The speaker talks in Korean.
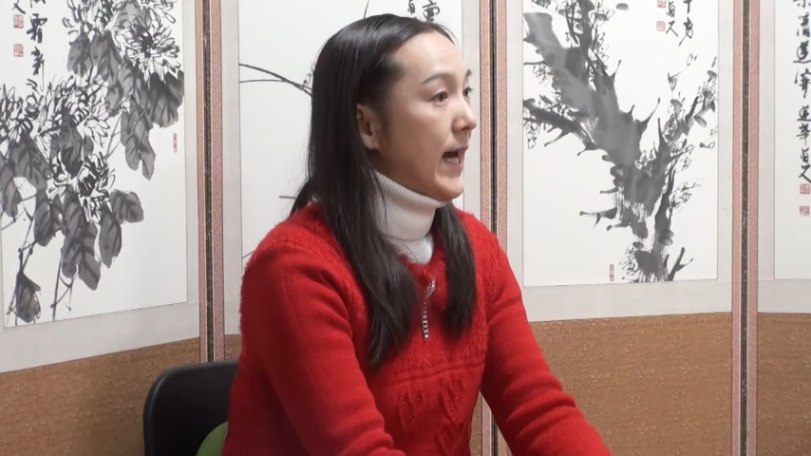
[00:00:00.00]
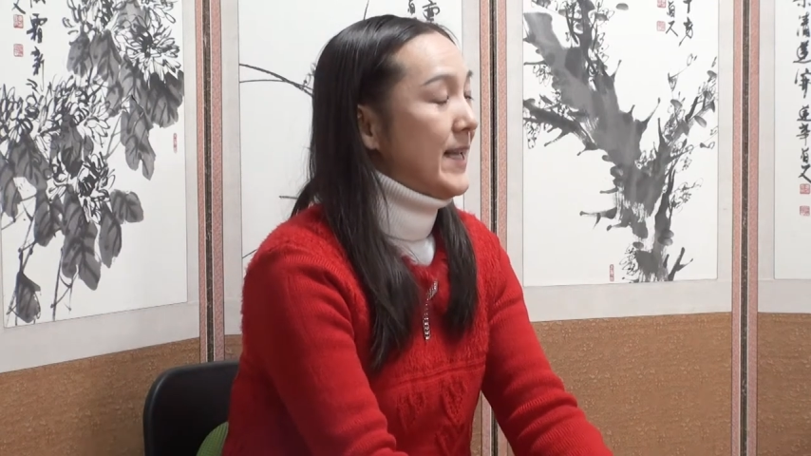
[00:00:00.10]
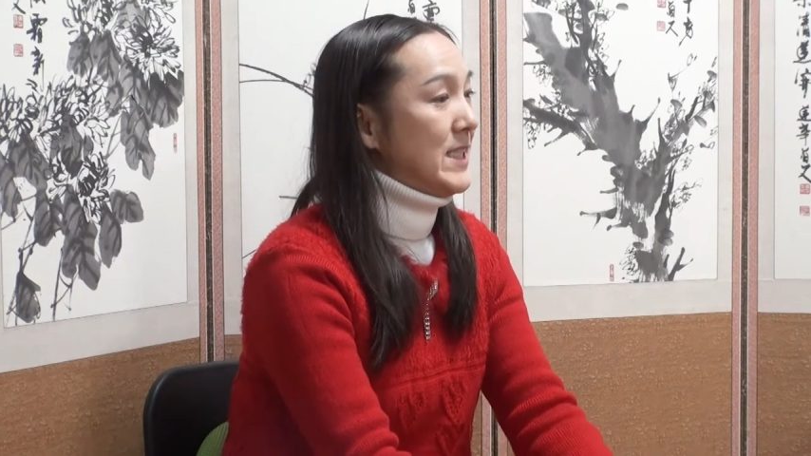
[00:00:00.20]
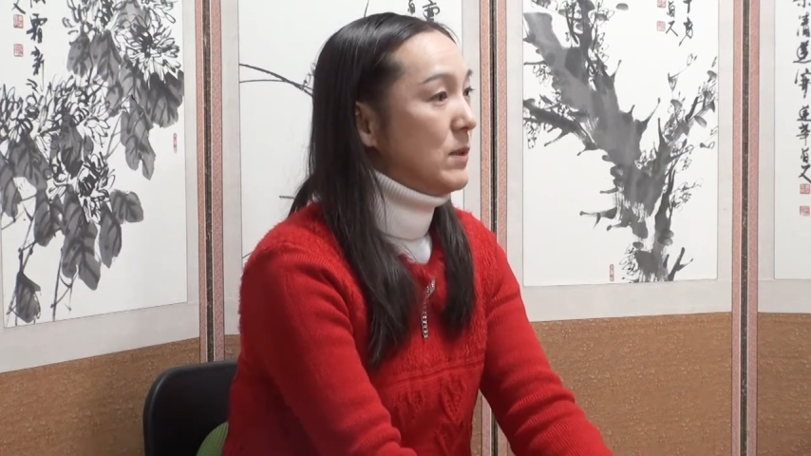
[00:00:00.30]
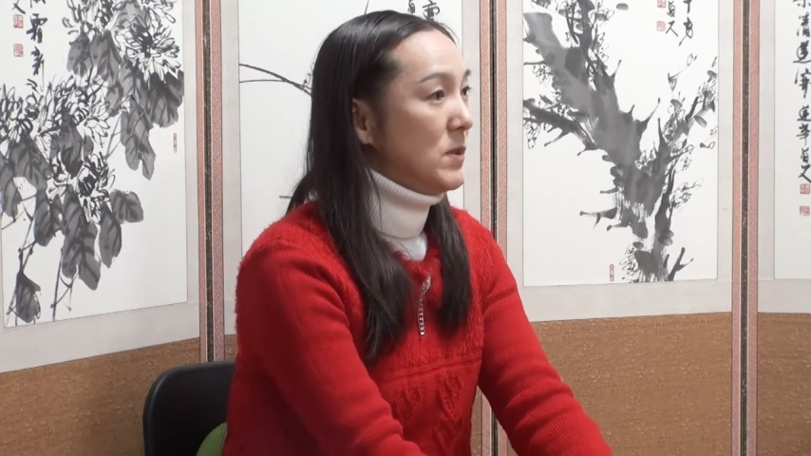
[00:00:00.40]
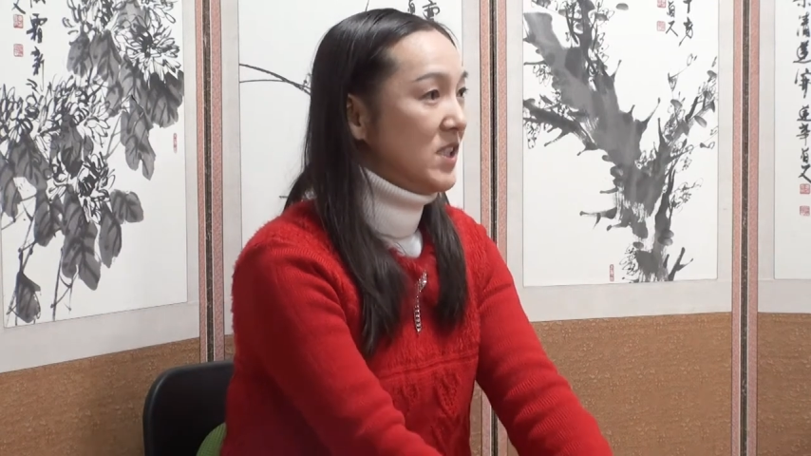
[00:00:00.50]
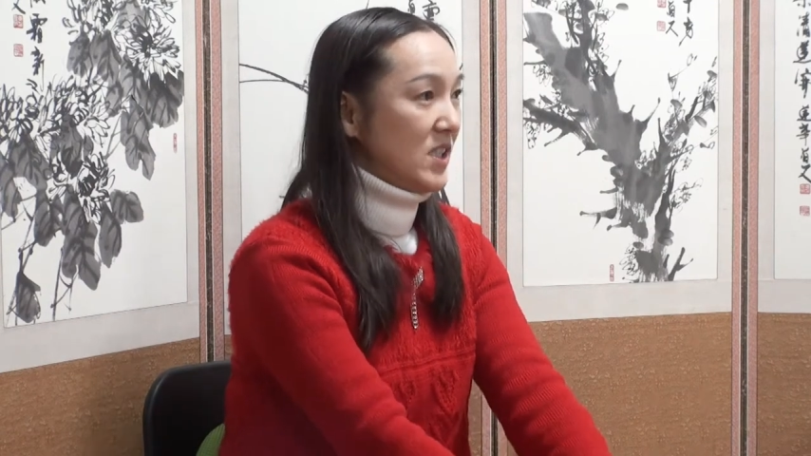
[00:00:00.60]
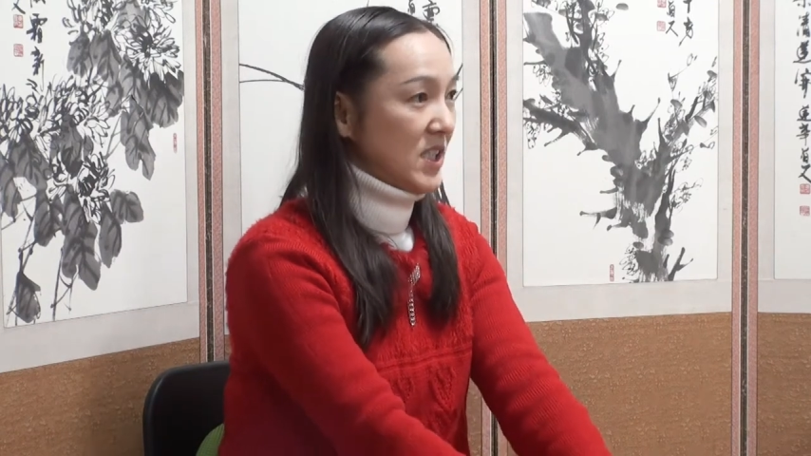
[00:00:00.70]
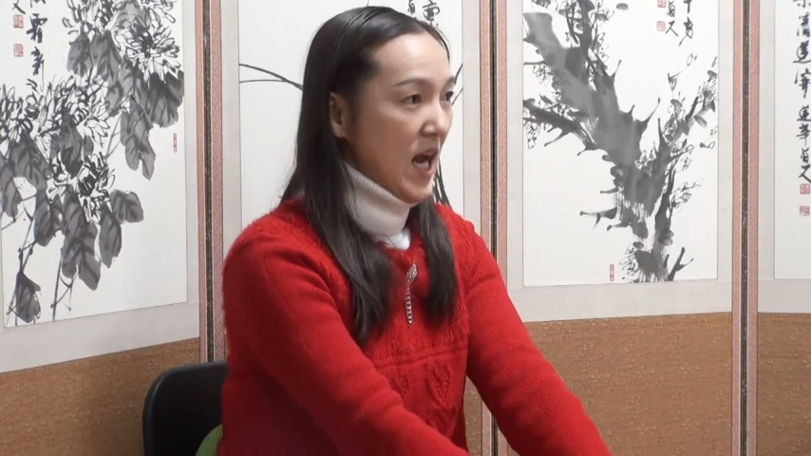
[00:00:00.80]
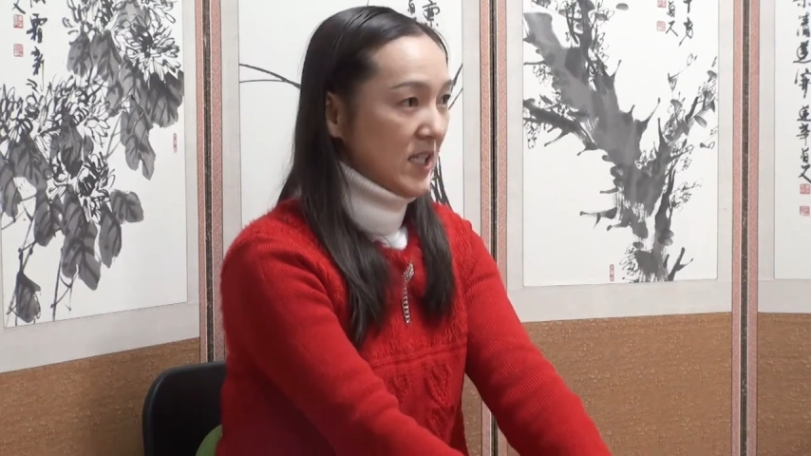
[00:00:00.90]

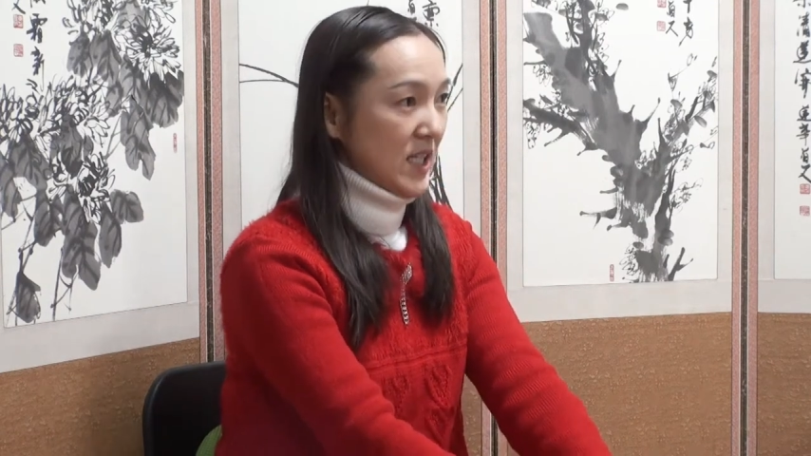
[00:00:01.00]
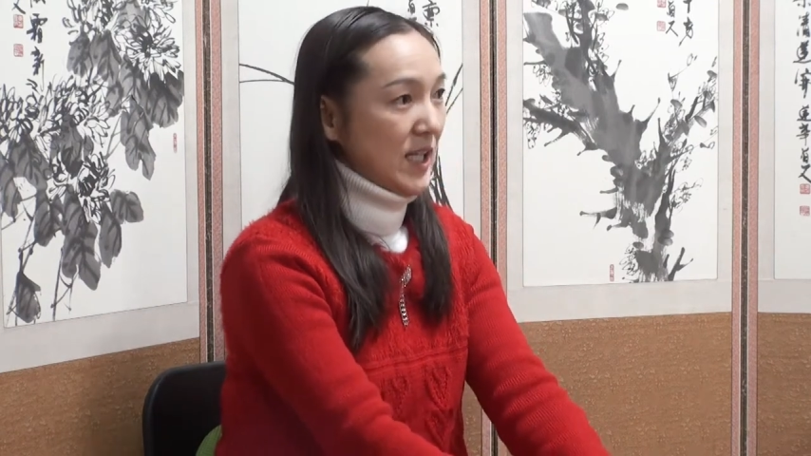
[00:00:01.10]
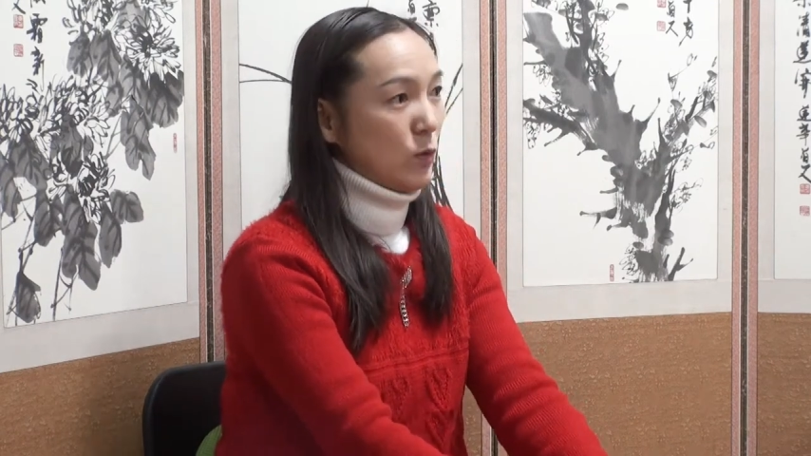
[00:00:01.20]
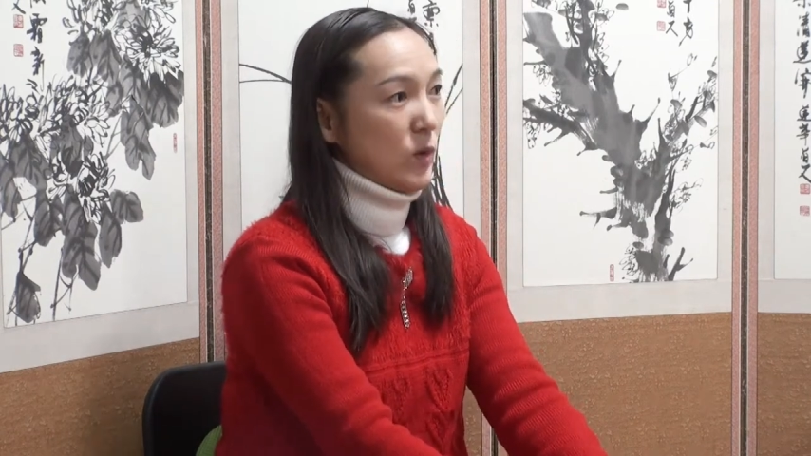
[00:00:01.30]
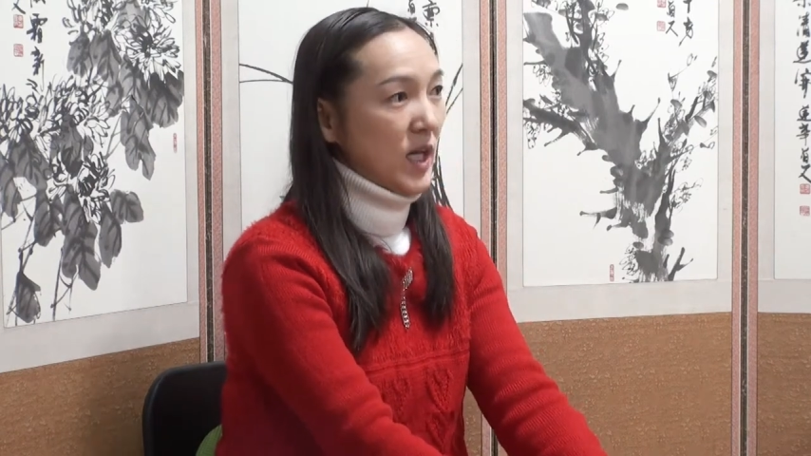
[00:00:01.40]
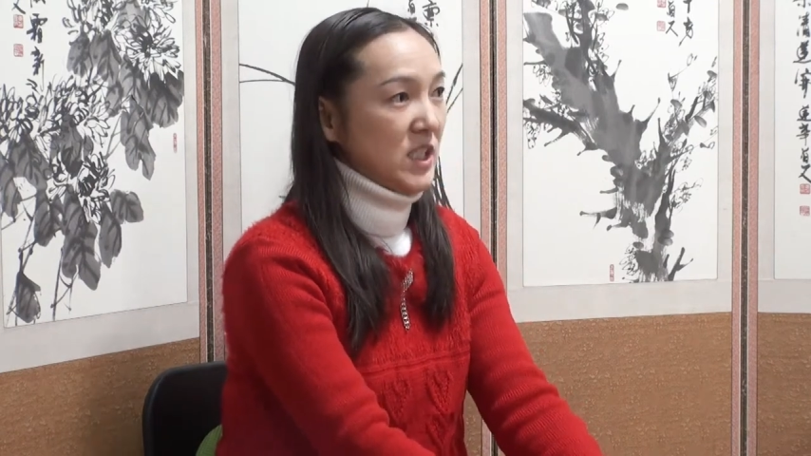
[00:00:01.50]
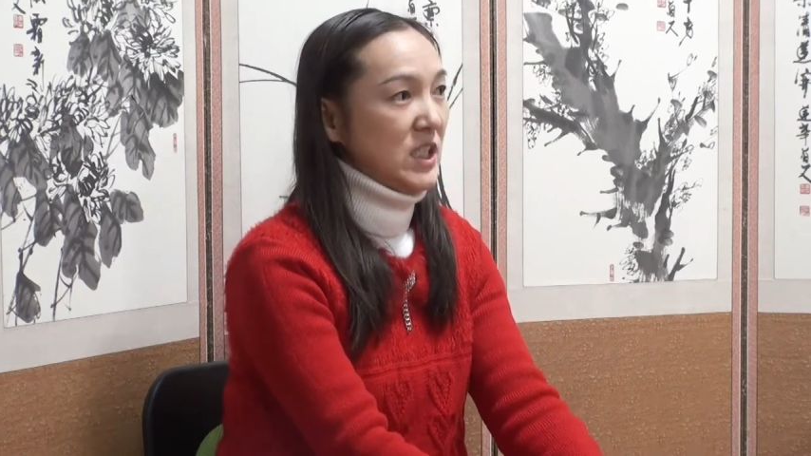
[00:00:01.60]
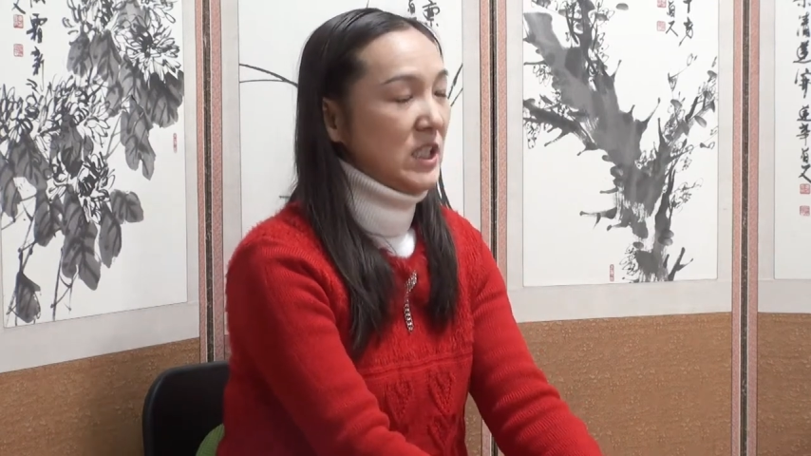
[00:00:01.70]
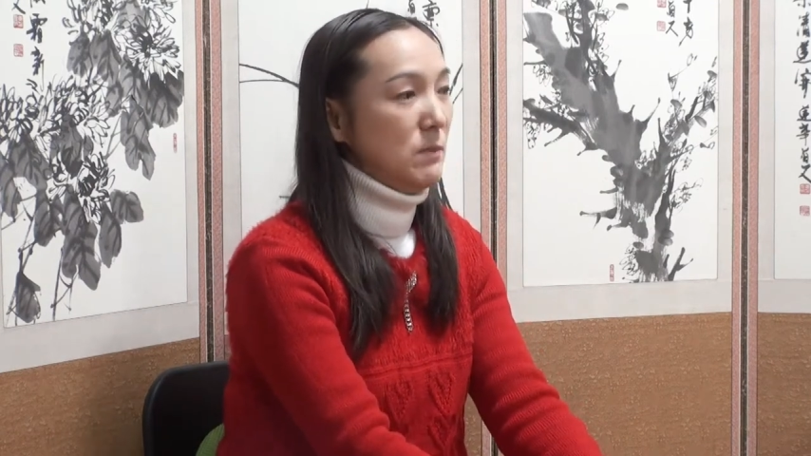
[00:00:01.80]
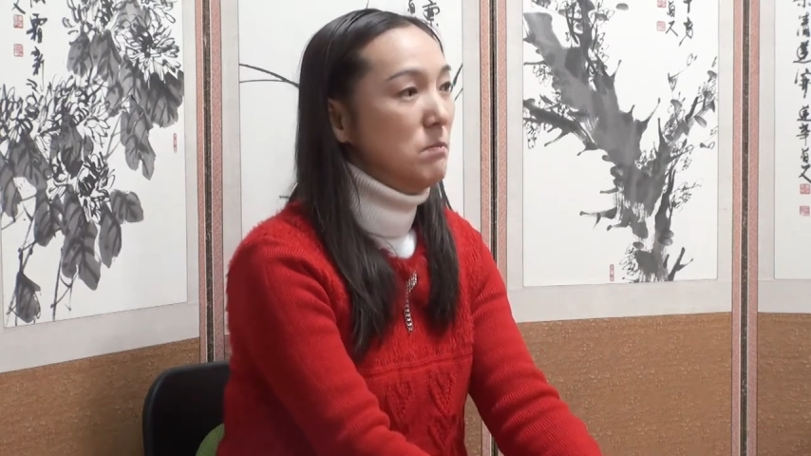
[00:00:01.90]
아침이슬을 작사
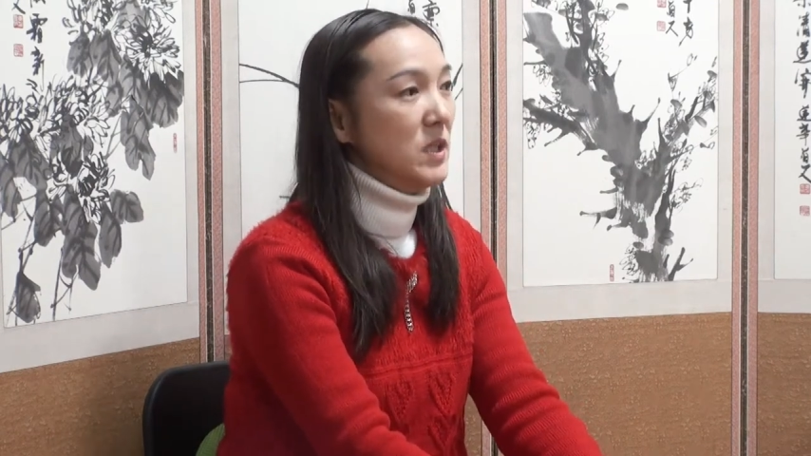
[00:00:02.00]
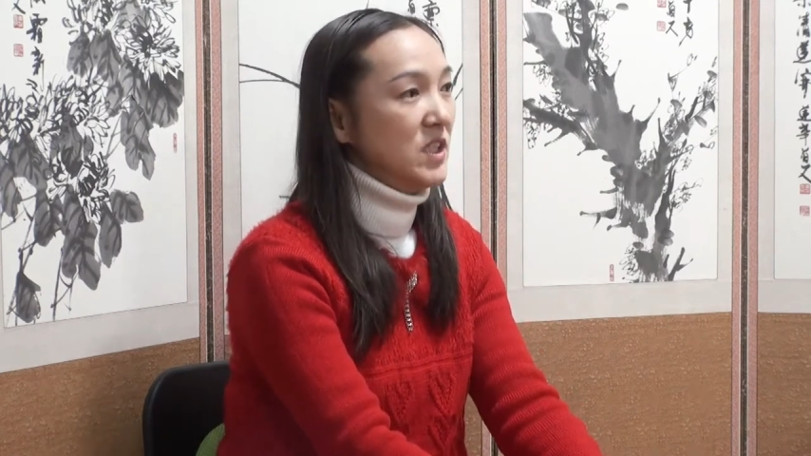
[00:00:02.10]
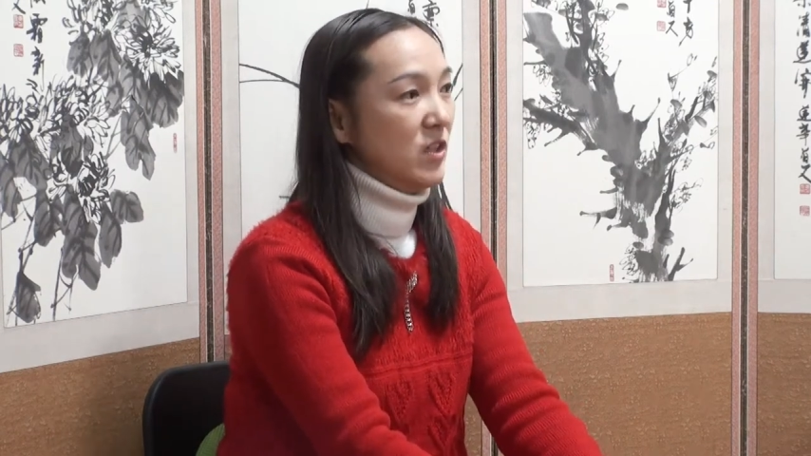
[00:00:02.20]
작곡하신 김민기